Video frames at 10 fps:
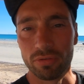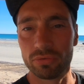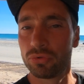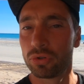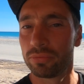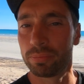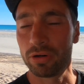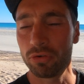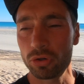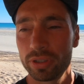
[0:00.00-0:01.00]
waren für ein
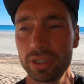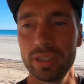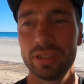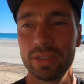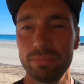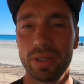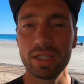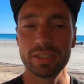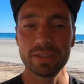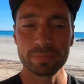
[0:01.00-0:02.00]
paar Wochen in
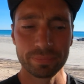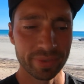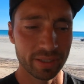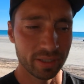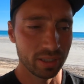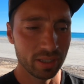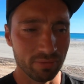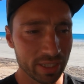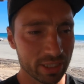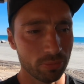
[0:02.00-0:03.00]
Bali.
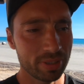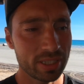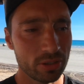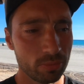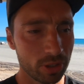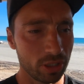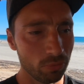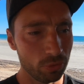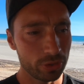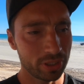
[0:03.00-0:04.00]
Weil ich glaube, das ist dann immer
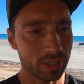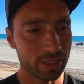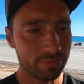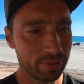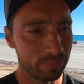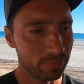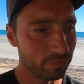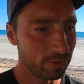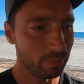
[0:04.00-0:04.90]
glaubwürdiger, als wenn,